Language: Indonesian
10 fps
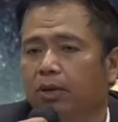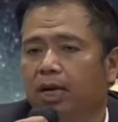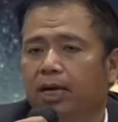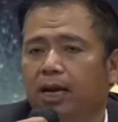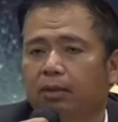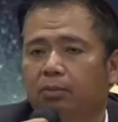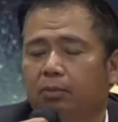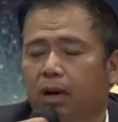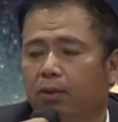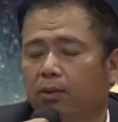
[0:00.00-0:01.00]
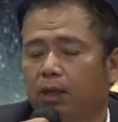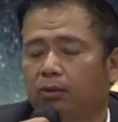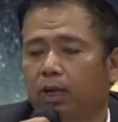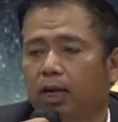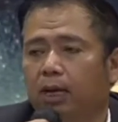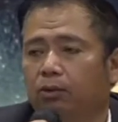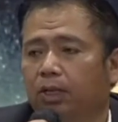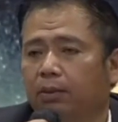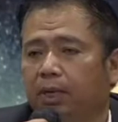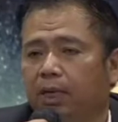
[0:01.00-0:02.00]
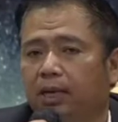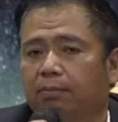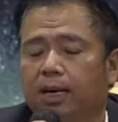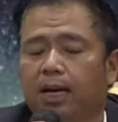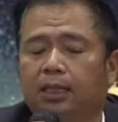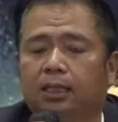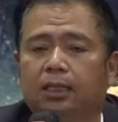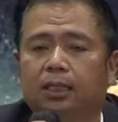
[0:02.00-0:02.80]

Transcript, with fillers: undang-undang IKN beberapa waktu yang lalu dan menetapkan